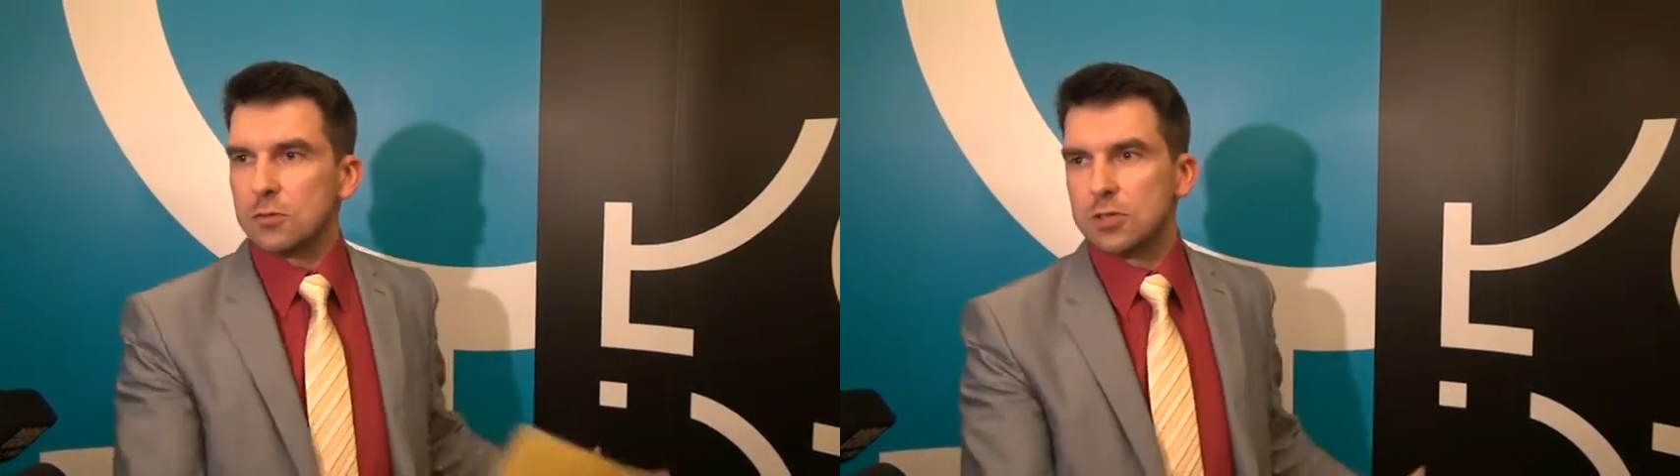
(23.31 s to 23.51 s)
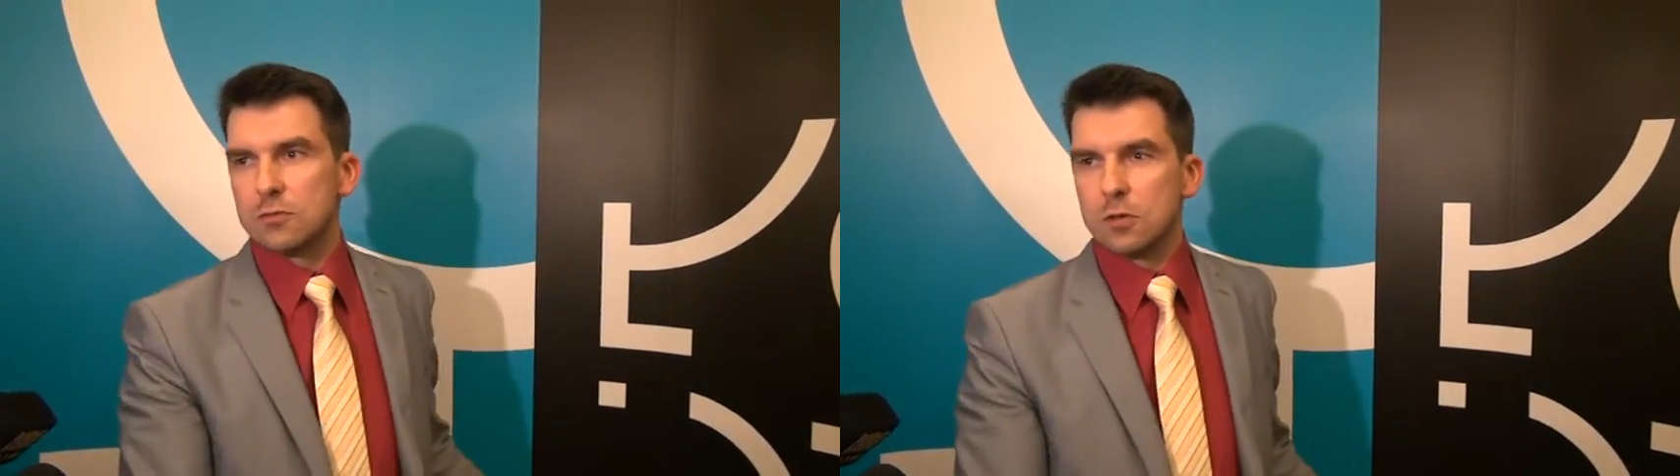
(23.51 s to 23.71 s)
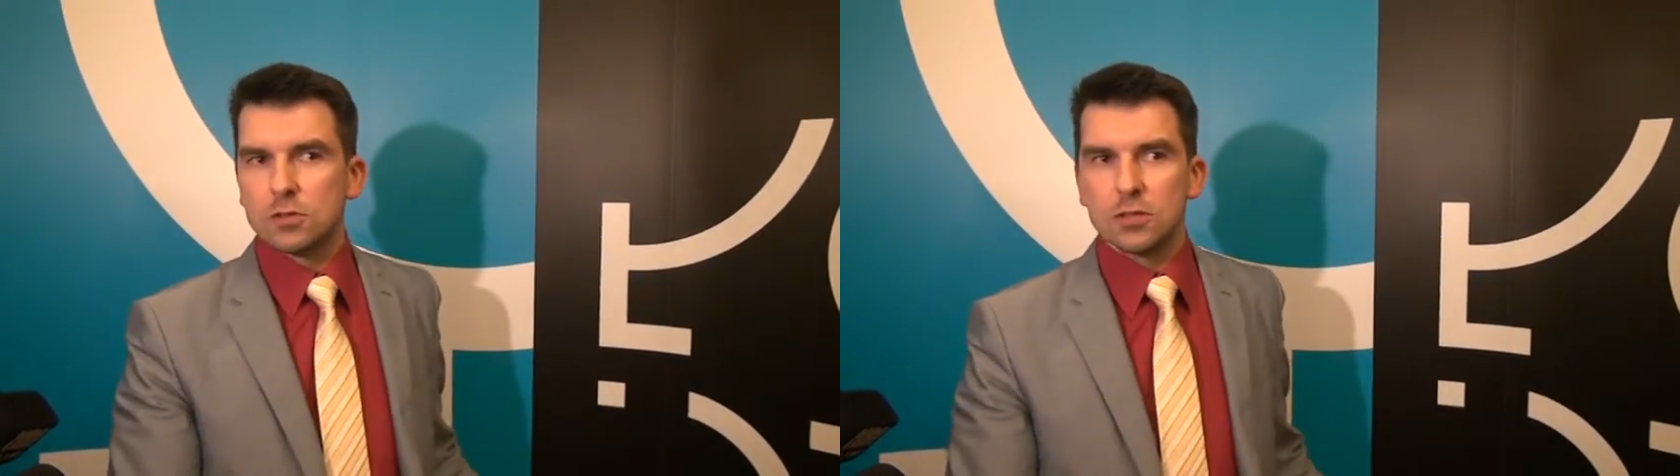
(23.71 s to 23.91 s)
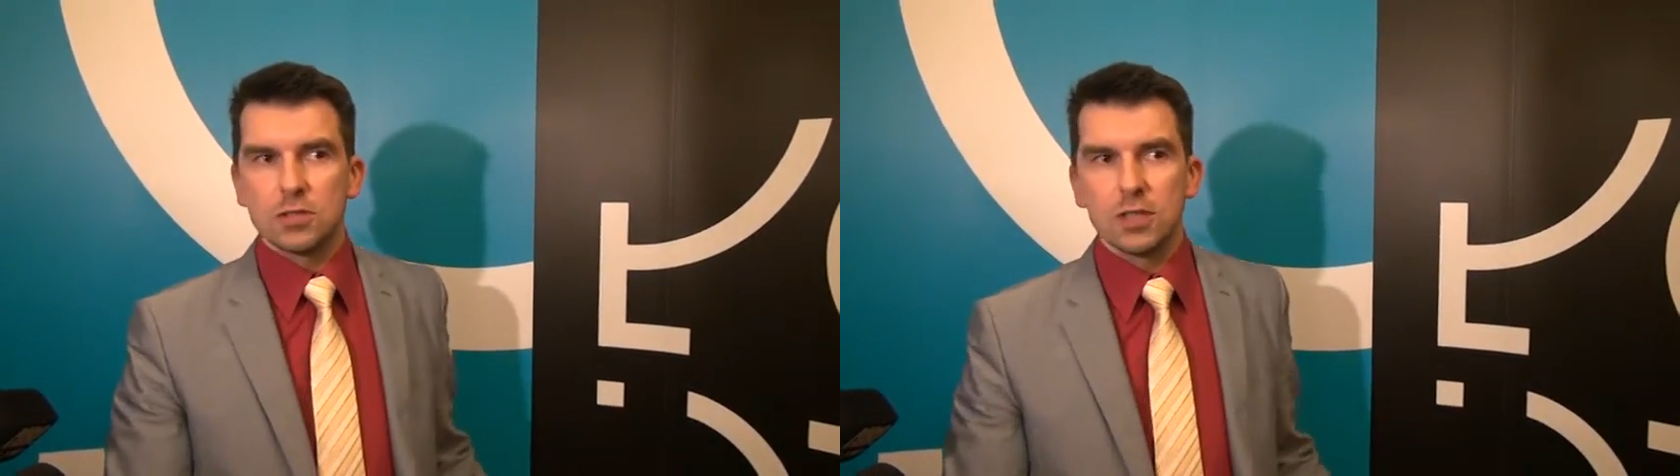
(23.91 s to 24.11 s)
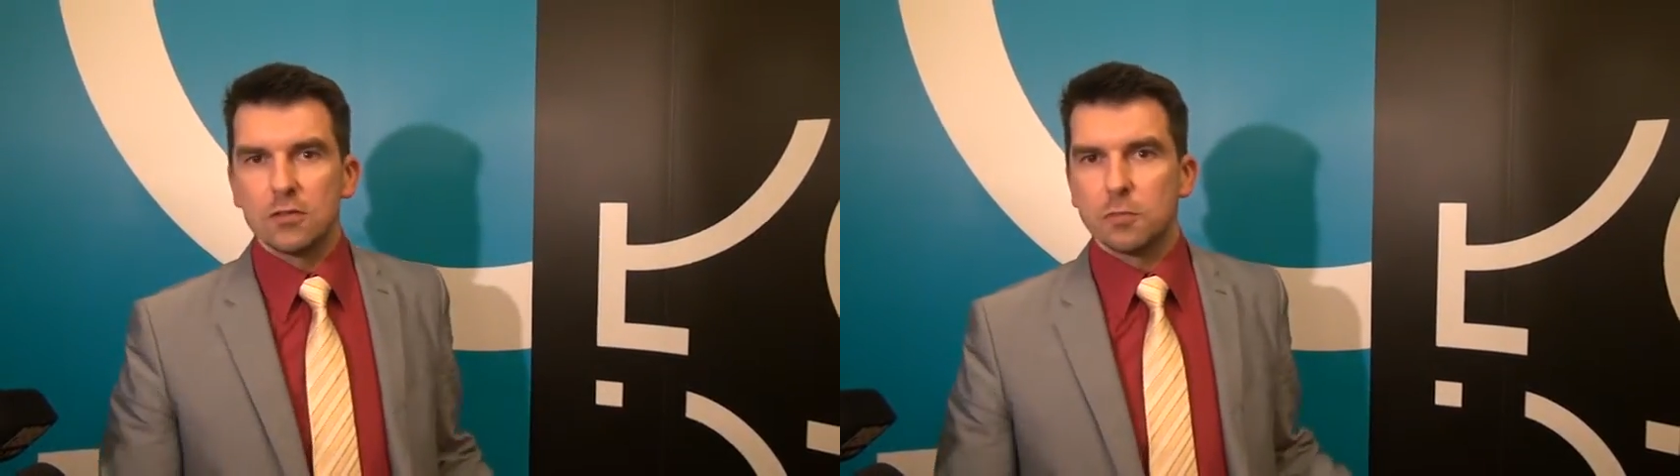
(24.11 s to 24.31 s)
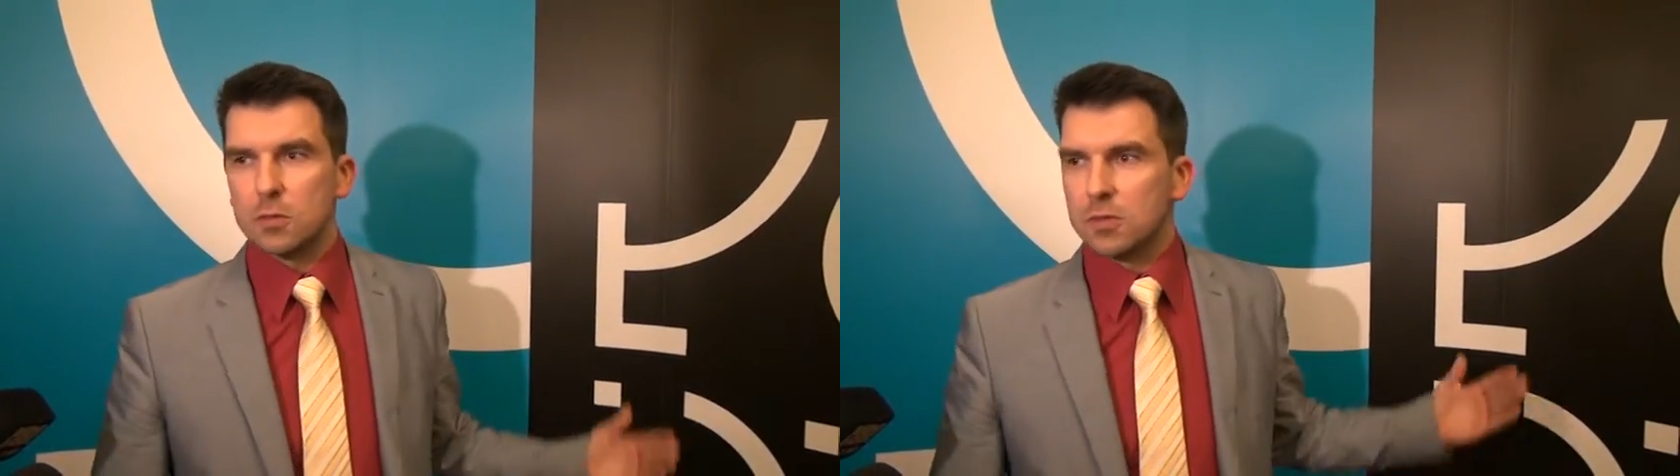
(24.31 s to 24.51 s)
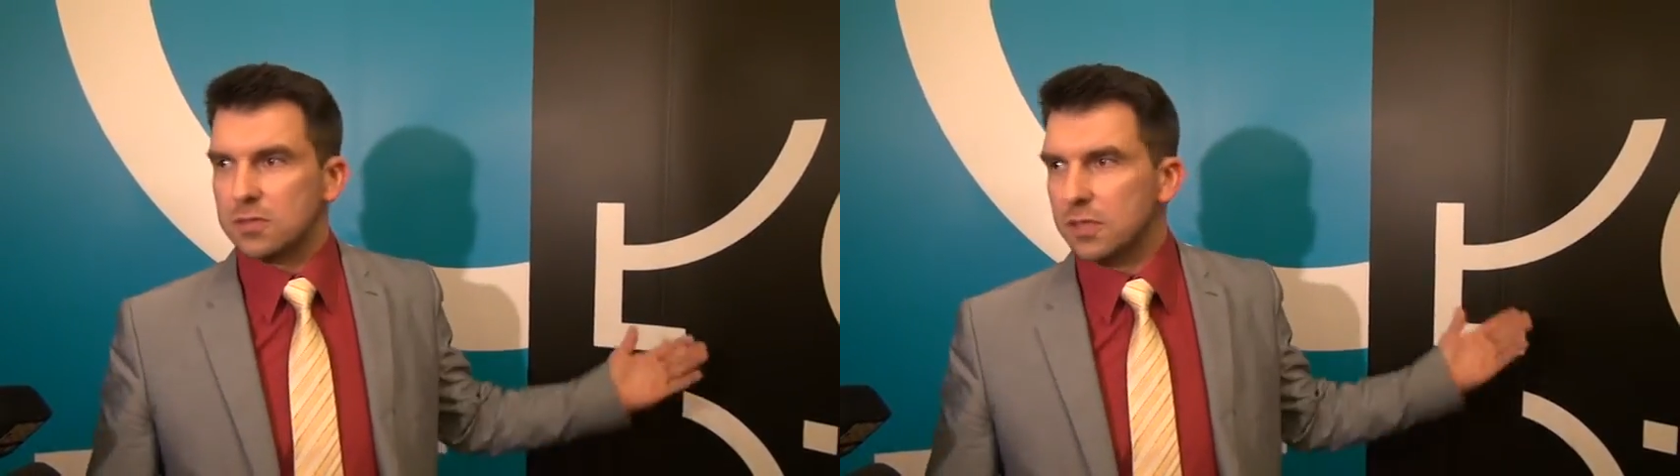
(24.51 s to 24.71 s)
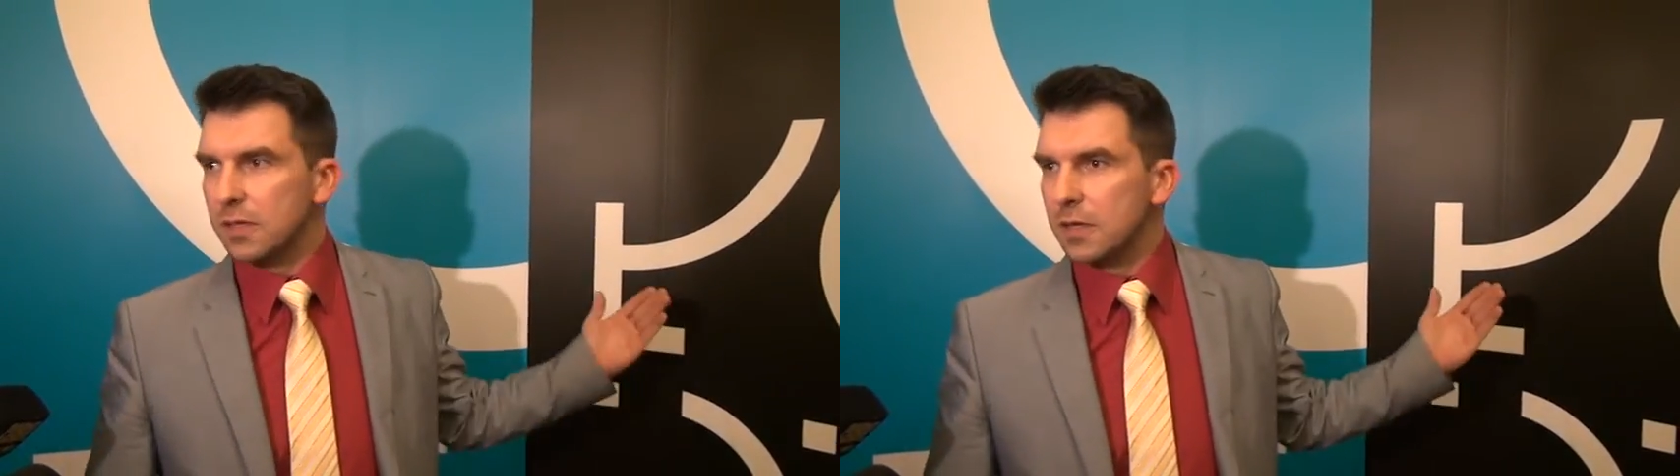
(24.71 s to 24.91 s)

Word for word: się włączyć w promocję